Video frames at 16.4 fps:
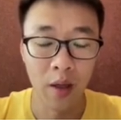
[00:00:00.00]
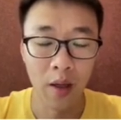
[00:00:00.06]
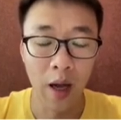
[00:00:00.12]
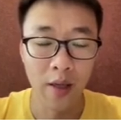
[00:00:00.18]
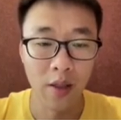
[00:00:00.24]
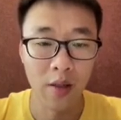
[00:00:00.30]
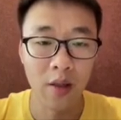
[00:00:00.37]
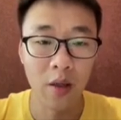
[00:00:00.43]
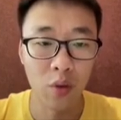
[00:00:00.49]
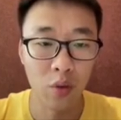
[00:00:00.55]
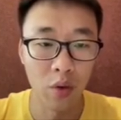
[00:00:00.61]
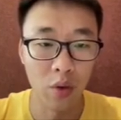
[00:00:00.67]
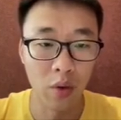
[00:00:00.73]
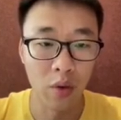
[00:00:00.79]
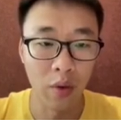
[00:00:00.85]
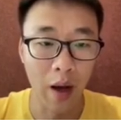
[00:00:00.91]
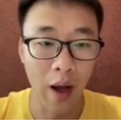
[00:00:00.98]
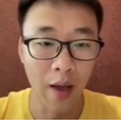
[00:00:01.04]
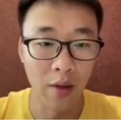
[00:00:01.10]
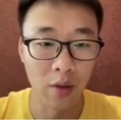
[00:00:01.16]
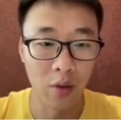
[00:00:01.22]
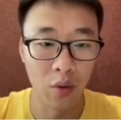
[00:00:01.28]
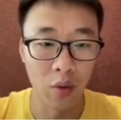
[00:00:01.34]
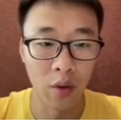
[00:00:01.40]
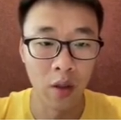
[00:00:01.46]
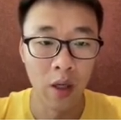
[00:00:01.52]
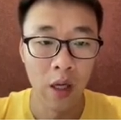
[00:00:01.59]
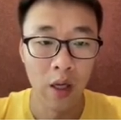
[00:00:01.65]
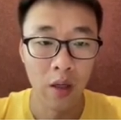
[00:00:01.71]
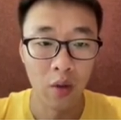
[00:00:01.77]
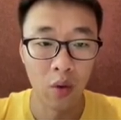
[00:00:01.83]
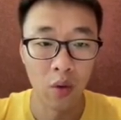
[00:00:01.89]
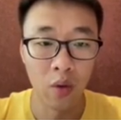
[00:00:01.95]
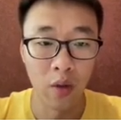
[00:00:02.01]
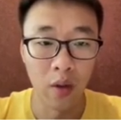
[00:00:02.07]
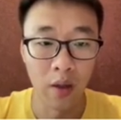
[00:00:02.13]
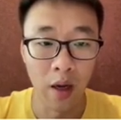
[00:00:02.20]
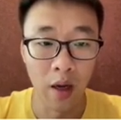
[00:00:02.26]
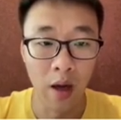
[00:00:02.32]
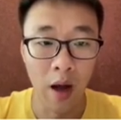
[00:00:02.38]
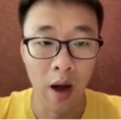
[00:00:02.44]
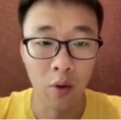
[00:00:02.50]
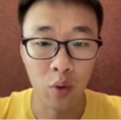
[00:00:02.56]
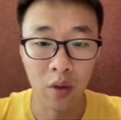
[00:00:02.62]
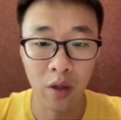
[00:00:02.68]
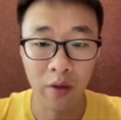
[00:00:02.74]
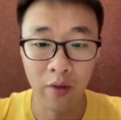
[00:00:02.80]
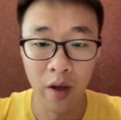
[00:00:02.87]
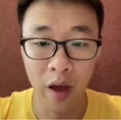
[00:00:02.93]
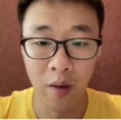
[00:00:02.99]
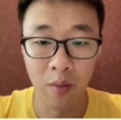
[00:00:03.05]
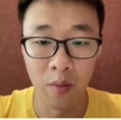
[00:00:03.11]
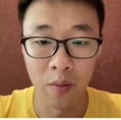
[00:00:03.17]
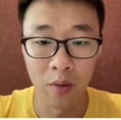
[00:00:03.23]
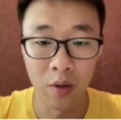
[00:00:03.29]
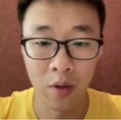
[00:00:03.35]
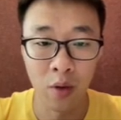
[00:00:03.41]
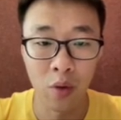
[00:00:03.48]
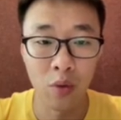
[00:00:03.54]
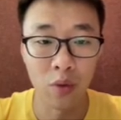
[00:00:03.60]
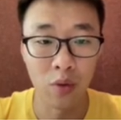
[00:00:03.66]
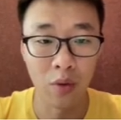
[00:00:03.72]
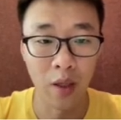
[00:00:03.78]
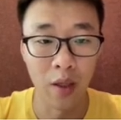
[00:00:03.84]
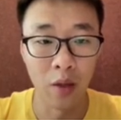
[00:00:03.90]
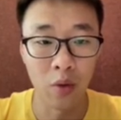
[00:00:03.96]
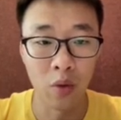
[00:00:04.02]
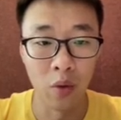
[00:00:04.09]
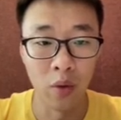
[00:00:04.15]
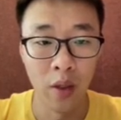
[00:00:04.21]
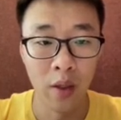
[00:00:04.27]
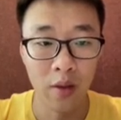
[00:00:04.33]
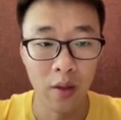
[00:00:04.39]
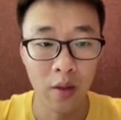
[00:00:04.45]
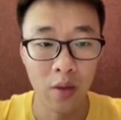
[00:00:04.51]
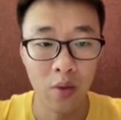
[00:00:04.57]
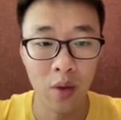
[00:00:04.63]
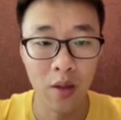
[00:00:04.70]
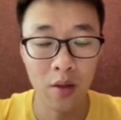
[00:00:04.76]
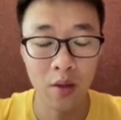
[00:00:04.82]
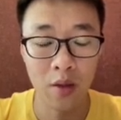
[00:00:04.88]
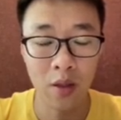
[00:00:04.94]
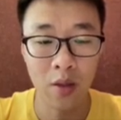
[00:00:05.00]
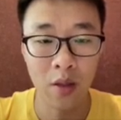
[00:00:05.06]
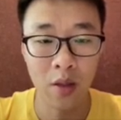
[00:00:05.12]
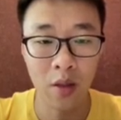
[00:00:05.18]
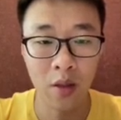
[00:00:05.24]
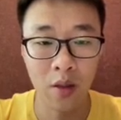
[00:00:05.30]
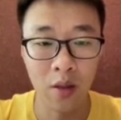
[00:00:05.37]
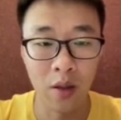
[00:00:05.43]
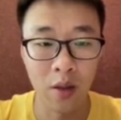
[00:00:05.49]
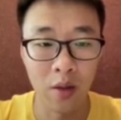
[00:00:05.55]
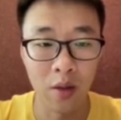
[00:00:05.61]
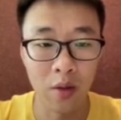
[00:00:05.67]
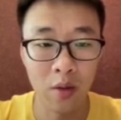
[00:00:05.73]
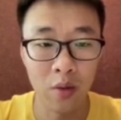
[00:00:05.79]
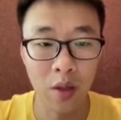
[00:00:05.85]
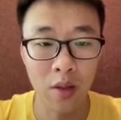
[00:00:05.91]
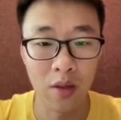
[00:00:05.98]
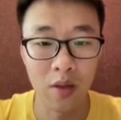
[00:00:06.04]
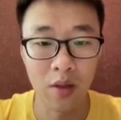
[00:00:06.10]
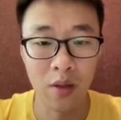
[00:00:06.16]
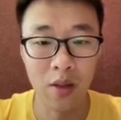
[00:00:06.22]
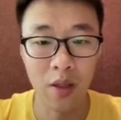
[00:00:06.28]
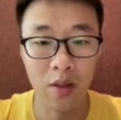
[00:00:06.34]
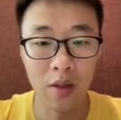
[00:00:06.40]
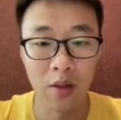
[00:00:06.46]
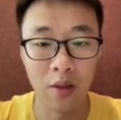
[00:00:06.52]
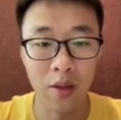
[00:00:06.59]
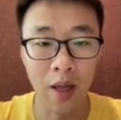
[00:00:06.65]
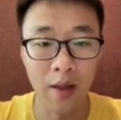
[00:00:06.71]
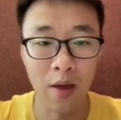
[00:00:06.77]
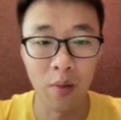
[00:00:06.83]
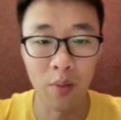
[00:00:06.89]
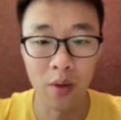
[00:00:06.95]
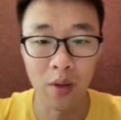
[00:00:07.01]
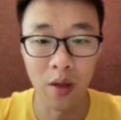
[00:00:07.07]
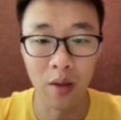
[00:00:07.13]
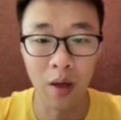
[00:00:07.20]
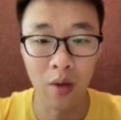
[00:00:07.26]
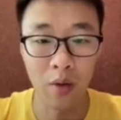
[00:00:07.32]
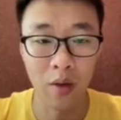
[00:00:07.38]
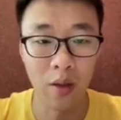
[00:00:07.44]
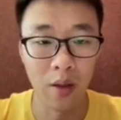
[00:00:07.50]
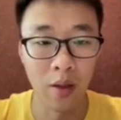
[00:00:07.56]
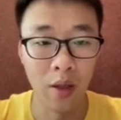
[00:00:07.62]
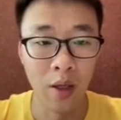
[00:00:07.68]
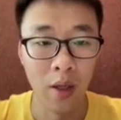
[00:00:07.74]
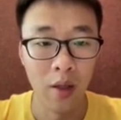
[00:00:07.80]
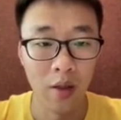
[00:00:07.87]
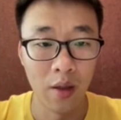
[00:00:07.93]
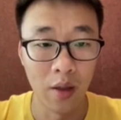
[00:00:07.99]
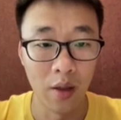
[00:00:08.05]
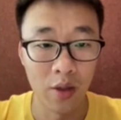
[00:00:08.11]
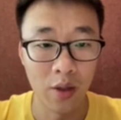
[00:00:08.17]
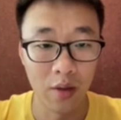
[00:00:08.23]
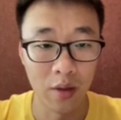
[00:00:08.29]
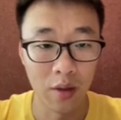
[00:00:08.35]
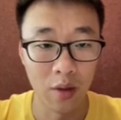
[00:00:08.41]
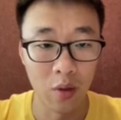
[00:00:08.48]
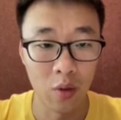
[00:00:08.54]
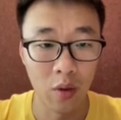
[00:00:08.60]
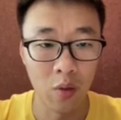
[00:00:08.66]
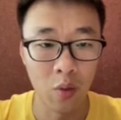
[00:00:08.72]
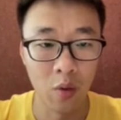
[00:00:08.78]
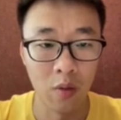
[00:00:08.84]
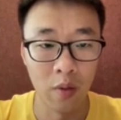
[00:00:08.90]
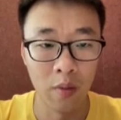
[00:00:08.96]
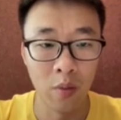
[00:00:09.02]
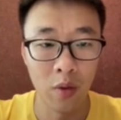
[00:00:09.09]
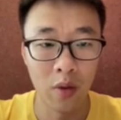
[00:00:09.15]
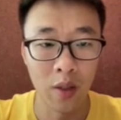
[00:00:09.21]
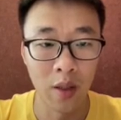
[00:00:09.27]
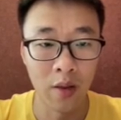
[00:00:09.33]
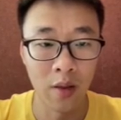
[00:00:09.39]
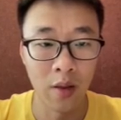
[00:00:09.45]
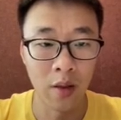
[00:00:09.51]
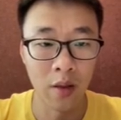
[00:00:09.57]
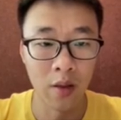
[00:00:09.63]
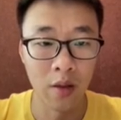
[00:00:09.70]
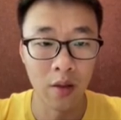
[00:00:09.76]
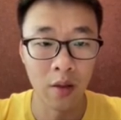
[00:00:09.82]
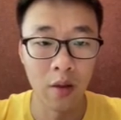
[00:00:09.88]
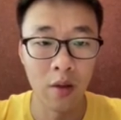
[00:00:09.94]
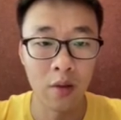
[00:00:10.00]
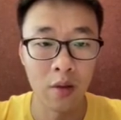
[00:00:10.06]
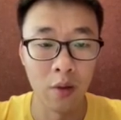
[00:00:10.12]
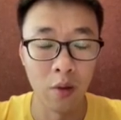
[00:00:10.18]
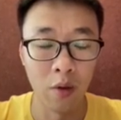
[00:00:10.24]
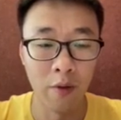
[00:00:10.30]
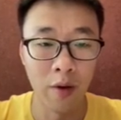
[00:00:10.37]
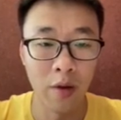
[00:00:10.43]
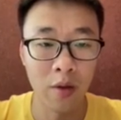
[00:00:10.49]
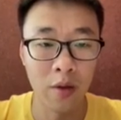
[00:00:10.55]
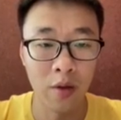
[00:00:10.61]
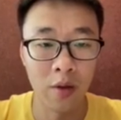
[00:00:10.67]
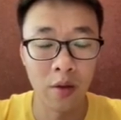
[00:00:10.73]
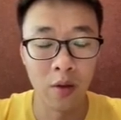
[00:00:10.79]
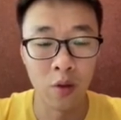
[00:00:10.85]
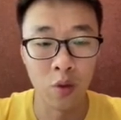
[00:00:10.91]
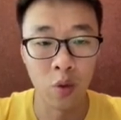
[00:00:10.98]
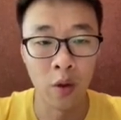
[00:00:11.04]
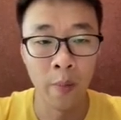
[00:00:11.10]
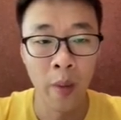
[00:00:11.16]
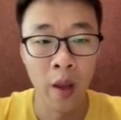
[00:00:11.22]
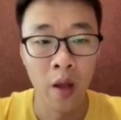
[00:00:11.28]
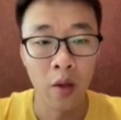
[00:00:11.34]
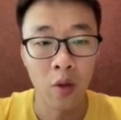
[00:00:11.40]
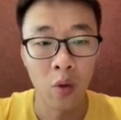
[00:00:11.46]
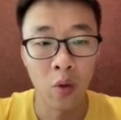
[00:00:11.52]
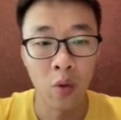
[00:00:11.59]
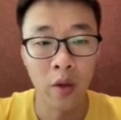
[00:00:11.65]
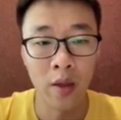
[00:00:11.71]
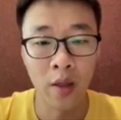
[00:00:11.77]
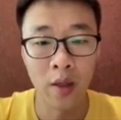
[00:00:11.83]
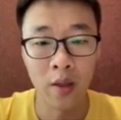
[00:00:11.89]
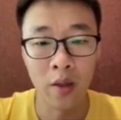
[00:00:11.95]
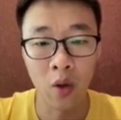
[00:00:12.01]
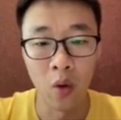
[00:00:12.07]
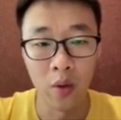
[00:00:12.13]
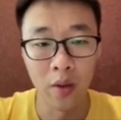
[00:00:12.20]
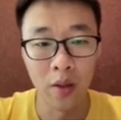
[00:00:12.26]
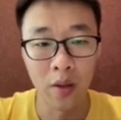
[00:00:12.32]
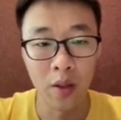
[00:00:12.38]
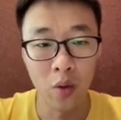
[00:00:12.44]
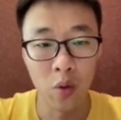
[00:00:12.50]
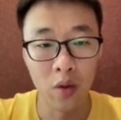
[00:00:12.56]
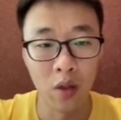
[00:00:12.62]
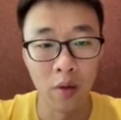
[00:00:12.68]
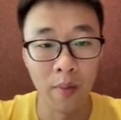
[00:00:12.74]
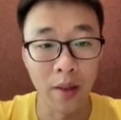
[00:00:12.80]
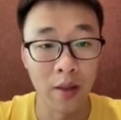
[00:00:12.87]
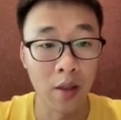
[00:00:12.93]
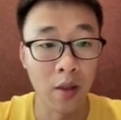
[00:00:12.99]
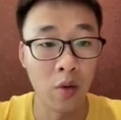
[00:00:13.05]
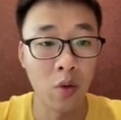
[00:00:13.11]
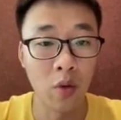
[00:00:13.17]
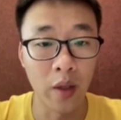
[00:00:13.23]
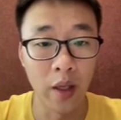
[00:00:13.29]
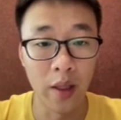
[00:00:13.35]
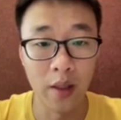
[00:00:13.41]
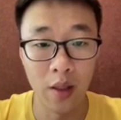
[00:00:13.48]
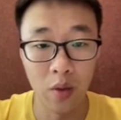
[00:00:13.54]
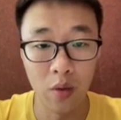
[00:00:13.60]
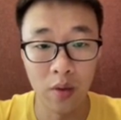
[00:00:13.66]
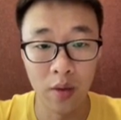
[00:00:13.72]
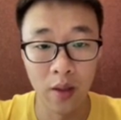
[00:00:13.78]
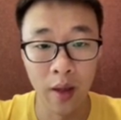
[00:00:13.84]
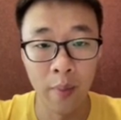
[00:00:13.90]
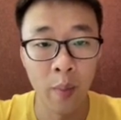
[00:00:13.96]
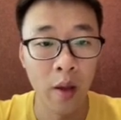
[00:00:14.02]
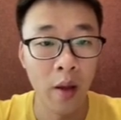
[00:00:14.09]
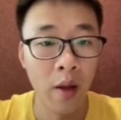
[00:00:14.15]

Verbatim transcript: 还是社区的库，还是说通过Auto TVM tune 出来的库，这些算子实际上是能达到比较高的性能的。所以我们目前的使用方式是说，通过一个统一的接入层把这些库给接入进来。